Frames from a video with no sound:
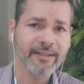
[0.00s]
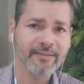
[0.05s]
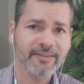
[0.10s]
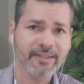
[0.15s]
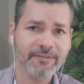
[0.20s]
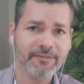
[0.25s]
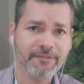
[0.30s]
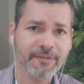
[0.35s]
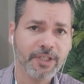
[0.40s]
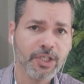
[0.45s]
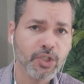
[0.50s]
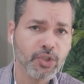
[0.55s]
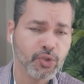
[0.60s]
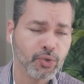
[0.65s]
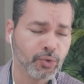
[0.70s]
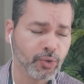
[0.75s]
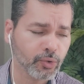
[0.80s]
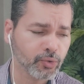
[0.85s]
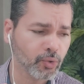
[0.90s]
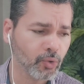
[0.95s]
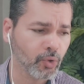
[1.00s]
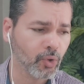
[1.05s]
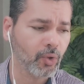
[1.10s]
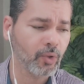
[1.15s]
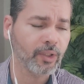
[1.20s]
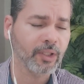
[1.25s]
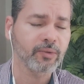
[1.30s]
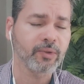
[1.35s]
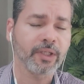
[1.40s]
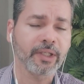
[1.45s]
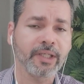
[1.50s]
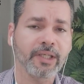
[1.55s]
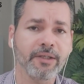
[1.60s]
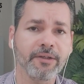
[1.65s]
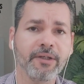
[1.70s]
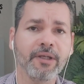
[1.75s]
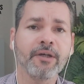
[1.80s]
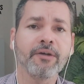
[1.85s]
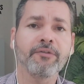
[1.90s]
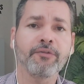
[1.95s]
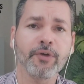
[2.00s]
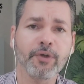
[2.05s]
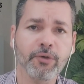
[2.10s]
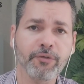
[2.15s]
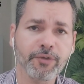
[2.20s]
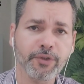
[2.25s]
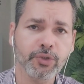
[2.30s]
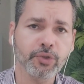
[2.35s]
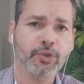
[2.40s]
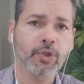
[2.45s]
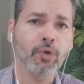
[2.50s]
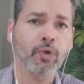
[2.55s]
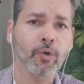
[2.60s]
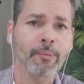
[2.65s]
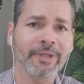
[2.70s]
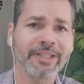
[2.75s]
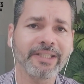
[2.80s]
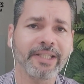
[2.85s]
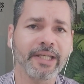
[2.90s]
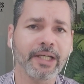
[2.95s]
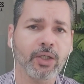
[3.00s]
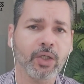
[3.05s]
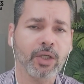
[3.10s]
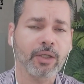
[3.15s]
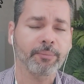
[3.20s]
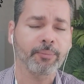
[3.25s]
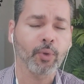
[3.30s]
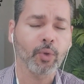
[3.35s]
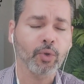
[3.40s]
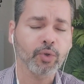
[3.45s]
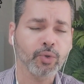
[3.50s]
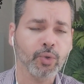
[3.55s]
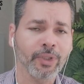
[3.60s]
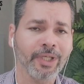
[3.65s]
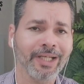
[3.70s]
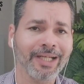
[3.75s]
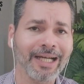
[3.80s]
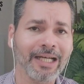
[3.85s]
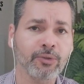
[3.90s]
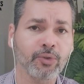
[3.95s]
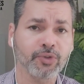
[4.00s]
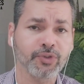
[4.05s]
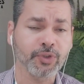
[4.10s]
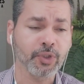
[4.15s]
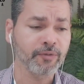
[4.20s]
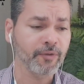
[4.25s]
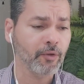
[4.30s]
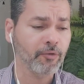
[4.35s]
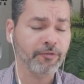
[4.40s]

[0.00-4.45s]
Esse vídeo que eu estou colocando aqui foi o vídeo que eu comentei agora há pouco do Ricardo Silva.